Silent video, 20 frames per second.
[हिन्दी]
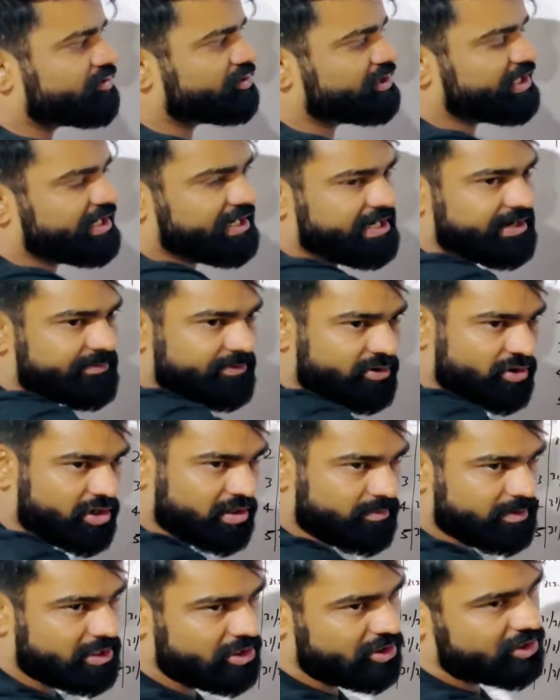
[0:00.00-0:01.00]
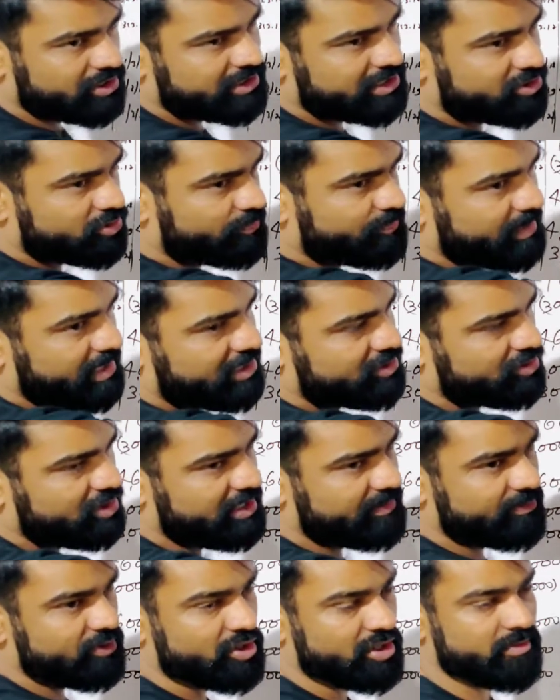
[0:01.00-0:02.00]
क्योंकि अगर एबनॉर्मल लॉस है तो प्लस
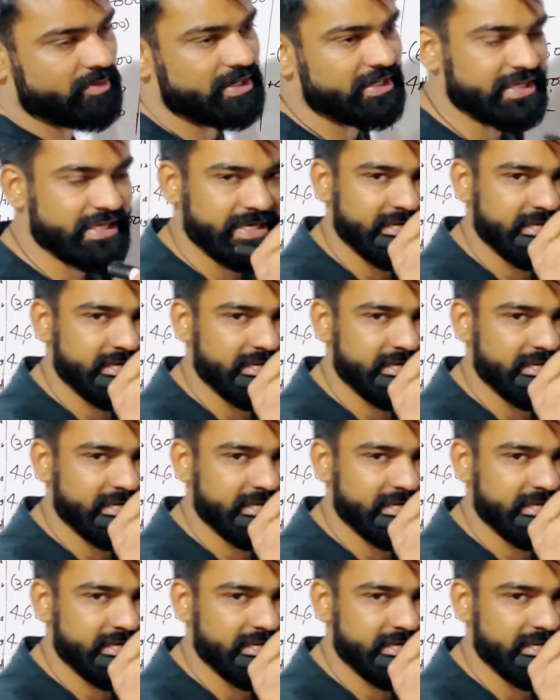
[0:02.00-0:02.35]
और एबनॉर्मल